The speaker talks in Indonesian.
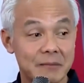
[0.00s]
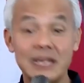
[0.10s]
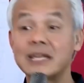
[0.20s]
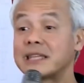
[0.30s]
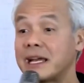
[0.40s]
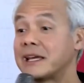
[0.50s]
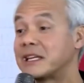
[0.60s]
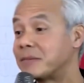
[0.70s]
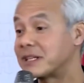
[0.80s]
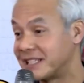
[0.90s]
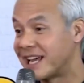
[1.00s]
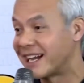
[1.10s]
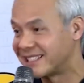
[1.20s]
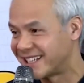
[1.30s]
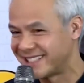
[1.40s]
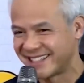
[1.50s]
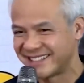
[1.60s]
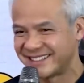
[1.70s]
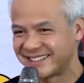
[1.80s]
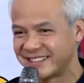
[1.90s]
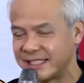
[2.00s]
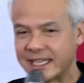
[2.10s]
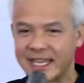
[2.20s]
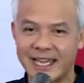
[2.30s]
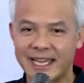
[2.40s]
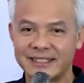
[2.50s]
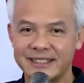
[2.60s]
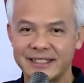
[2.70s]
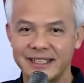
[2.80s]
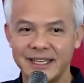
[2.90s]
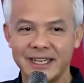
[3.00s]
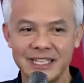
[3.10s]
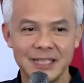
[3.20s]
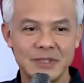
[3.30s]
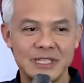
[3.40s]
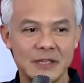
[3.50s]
Mari kita lihat di persidangan saja, sehingga eh, ini